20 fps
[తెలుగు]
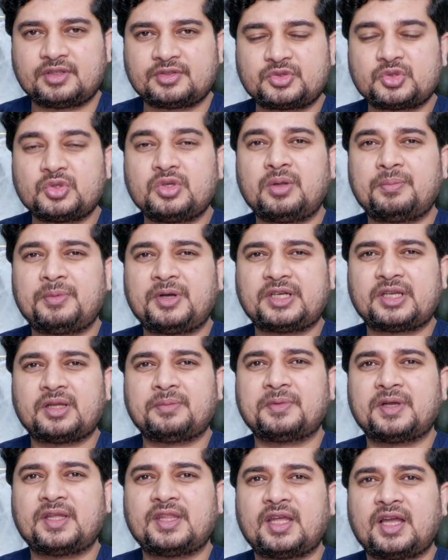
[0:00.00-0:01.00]
సున్నం
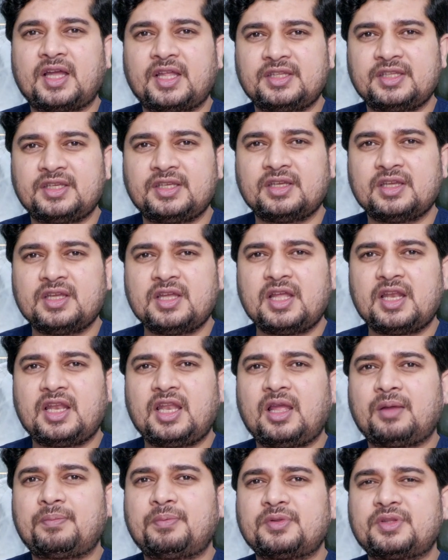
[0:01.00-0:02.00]
అంటాం కదా అది
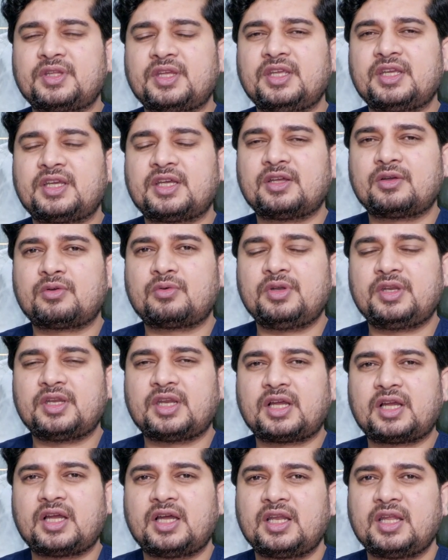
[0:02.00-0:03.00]
లేకపోతే ఇంకా కొన్ని
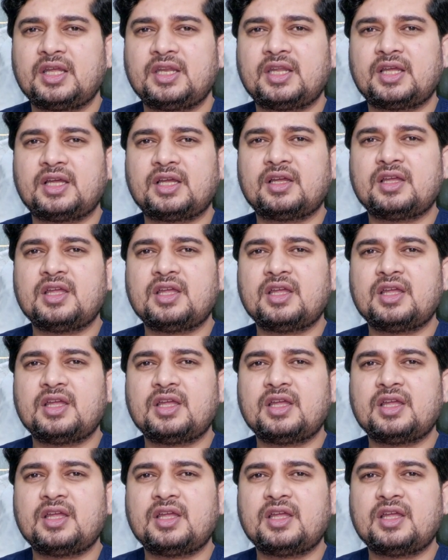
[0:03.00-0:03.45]
రకాలైన